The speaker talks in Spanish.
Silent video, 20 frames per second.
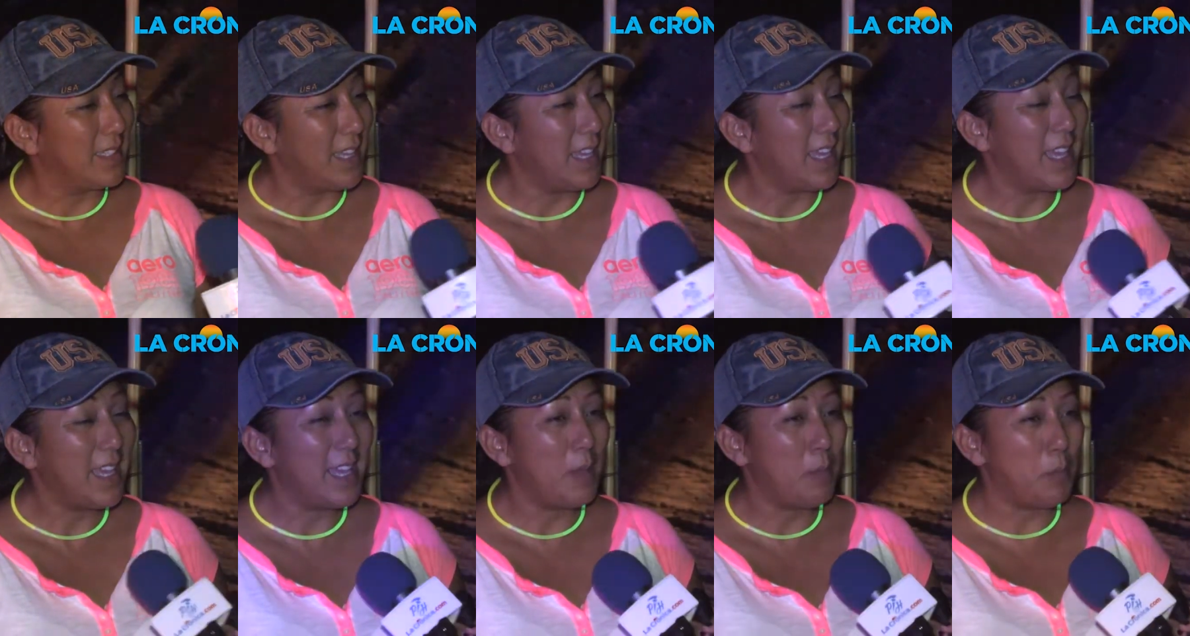
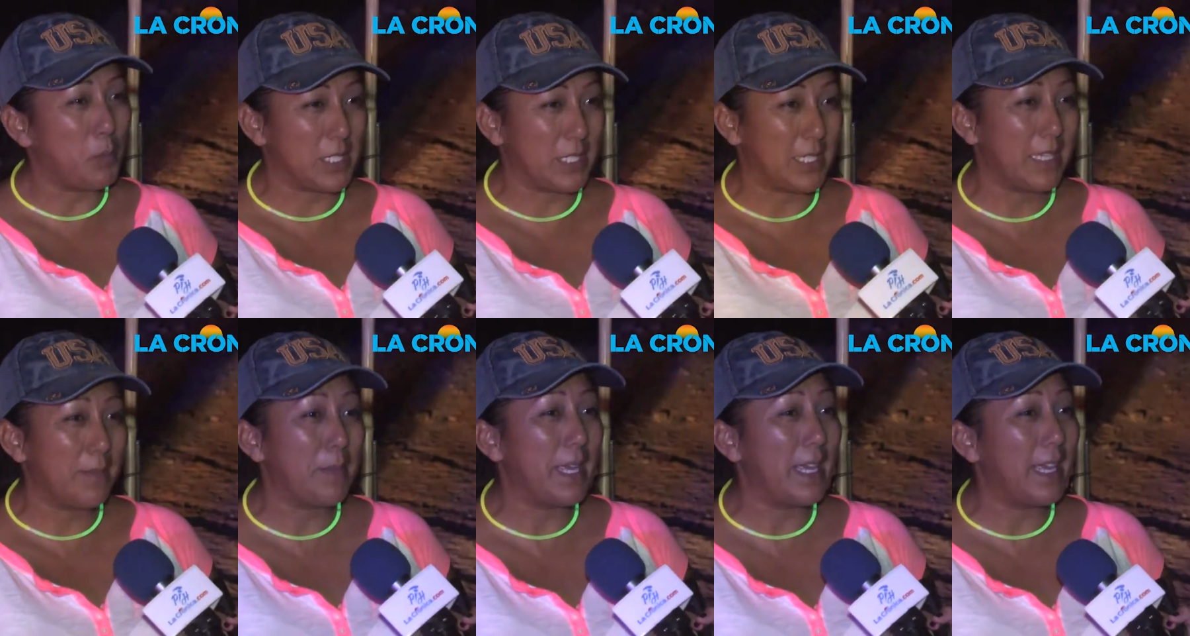Eh,
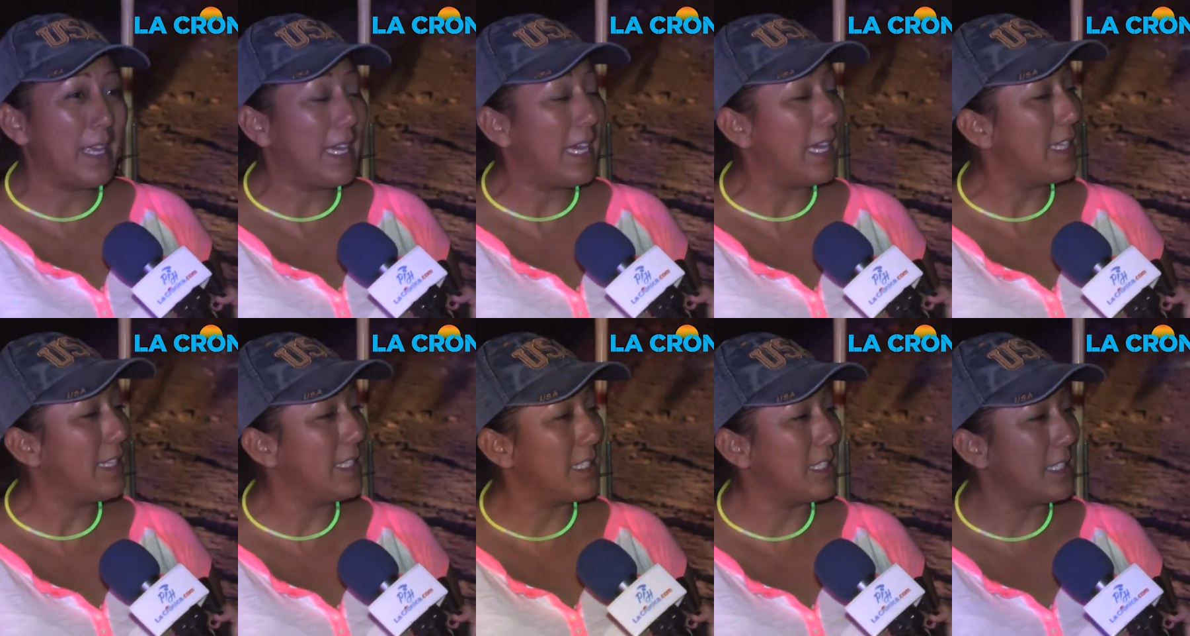pues que
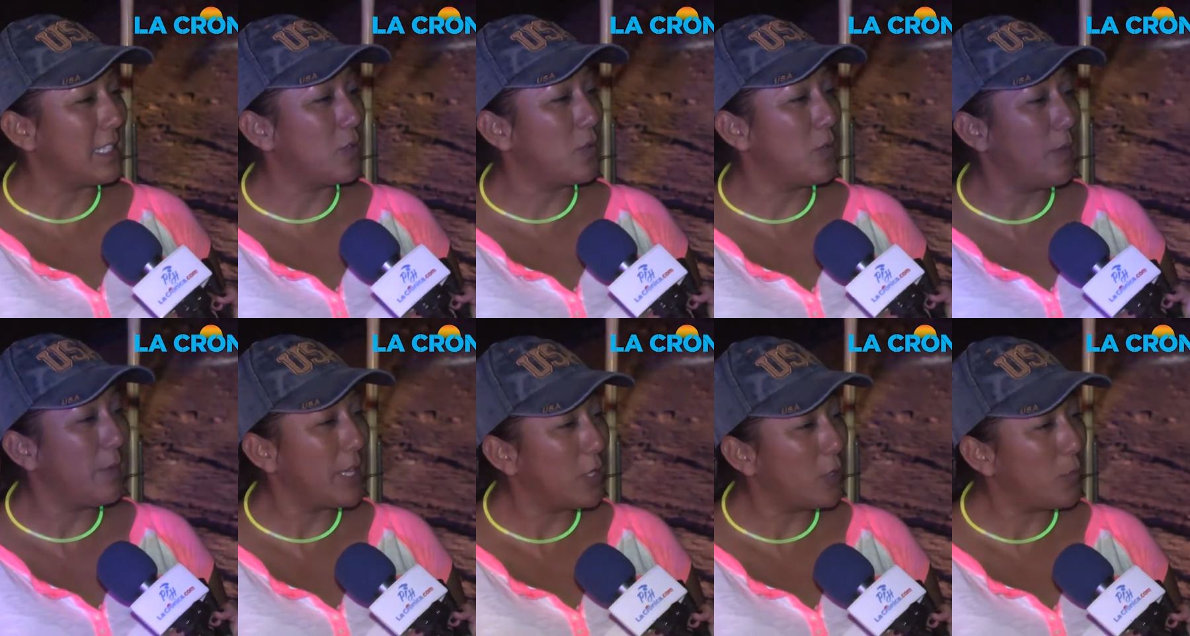vengan,
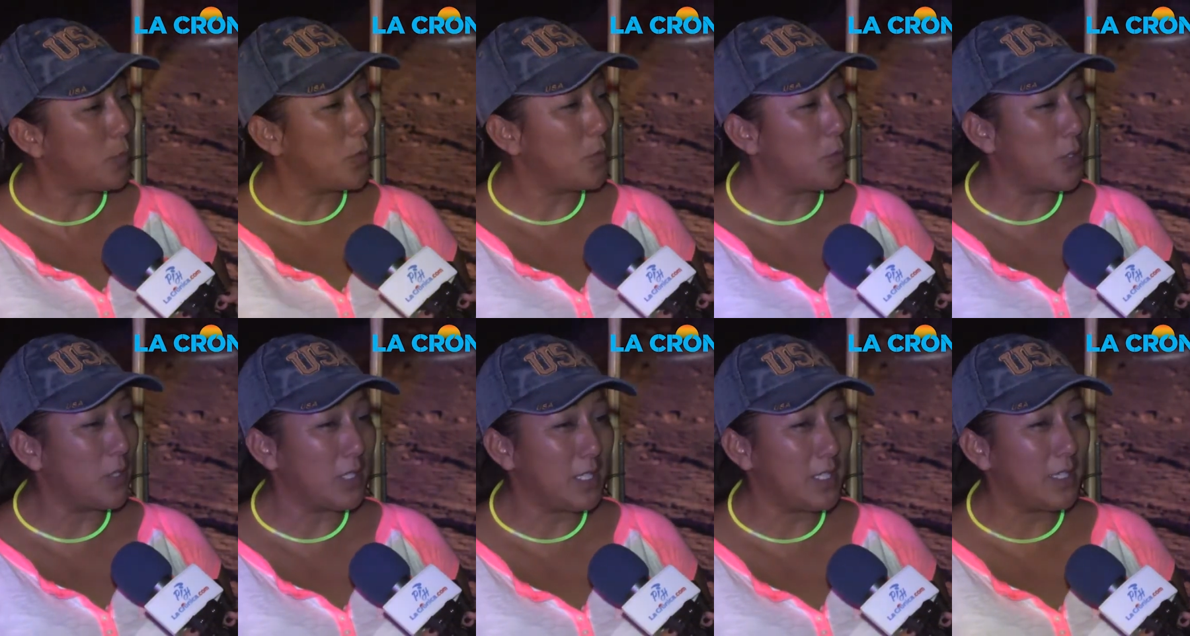es un evento
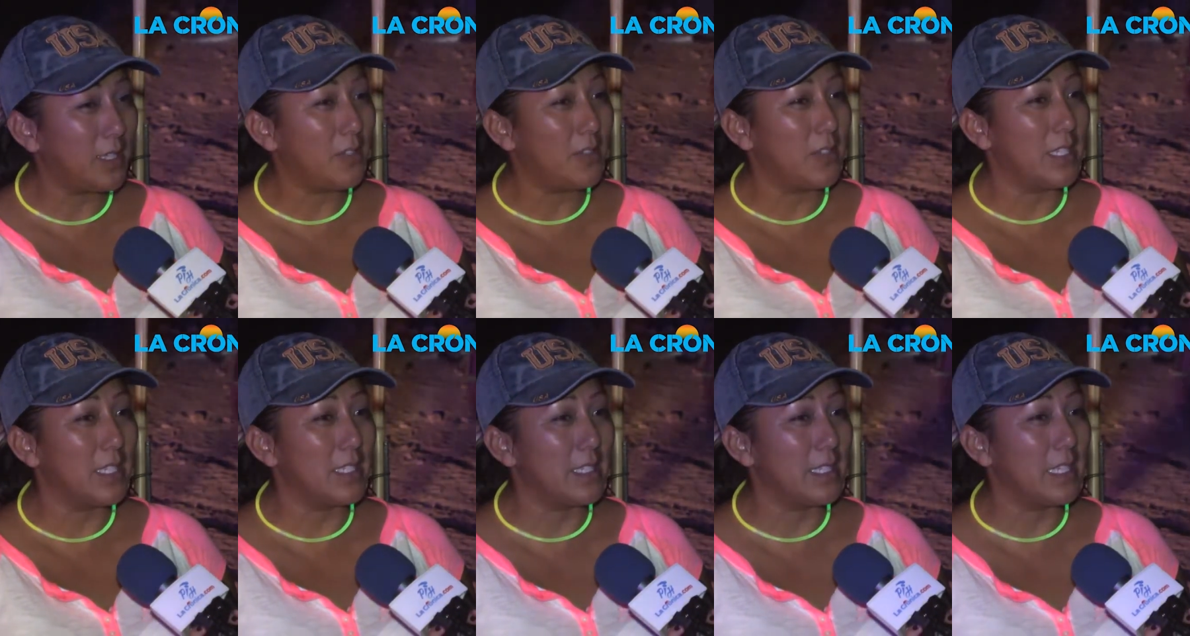muy
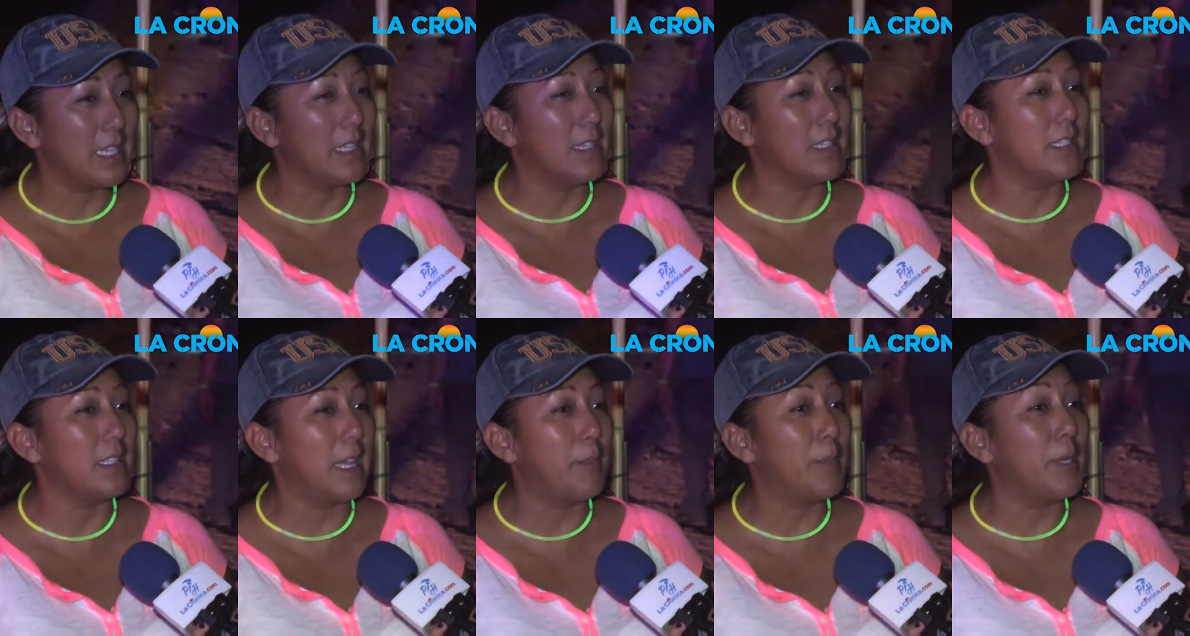bonito, este,